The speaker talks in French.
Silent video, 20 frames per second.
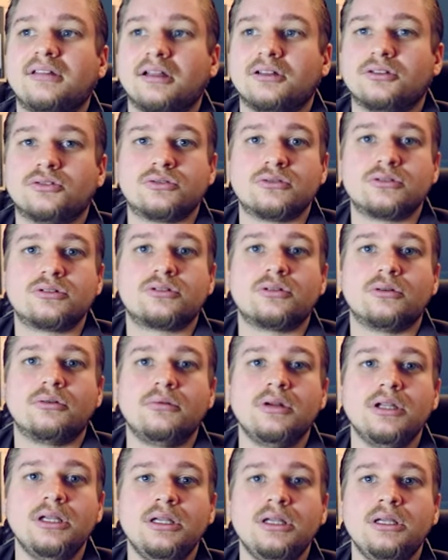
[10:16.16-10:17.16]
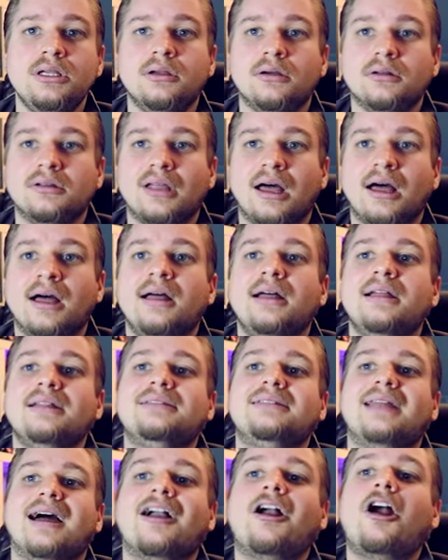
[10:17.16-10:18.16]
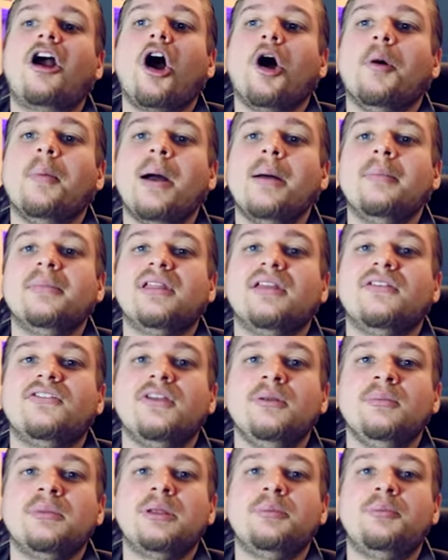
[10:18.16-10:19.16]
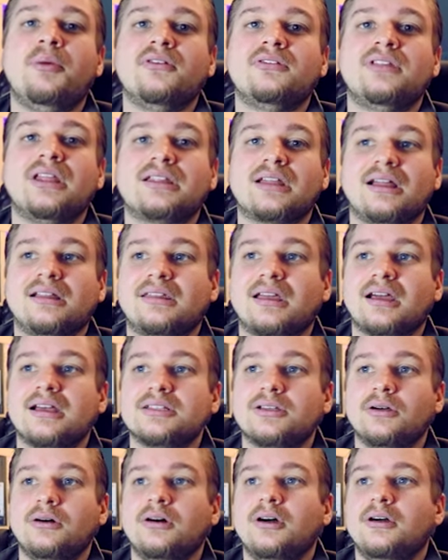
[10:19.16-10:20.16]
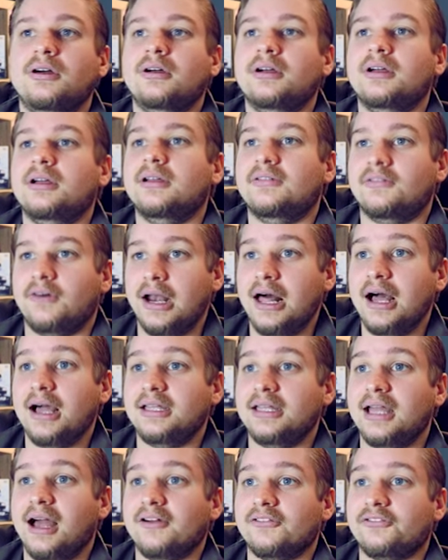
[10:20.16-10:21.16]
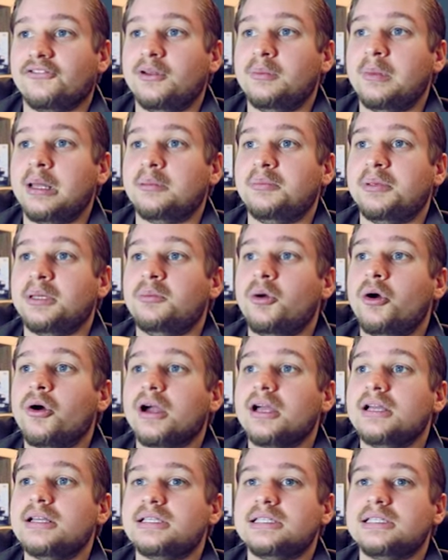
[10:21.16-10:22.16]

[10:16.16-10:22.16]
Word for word: t'as True Story, euh, t'as quand même des films qui peuvent être intéressants. Voilà, il y a un film avec Bill Murray